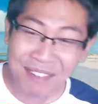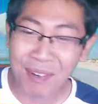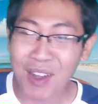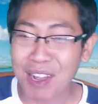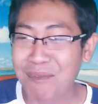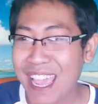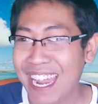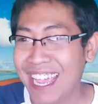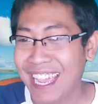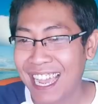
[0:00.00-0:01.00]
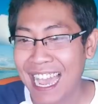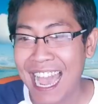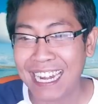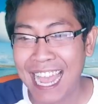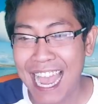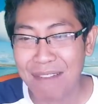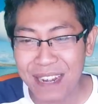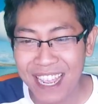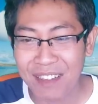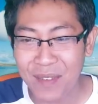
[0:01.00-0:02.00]
พ่อกับแม่เนี่ยขาดขาไหม
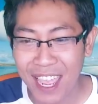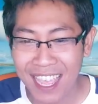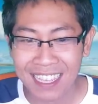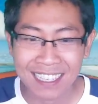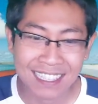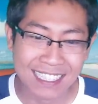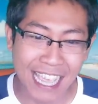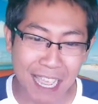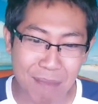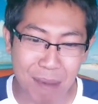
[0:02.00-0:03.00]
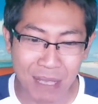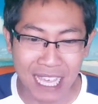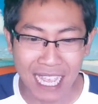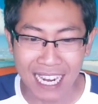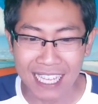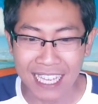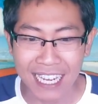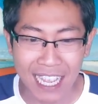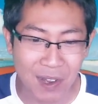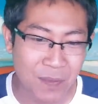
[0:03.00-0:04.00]
เนี่ยแม่แจ็คแมมคิงกันเลยที
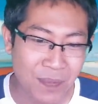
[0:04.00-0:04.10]
เดียว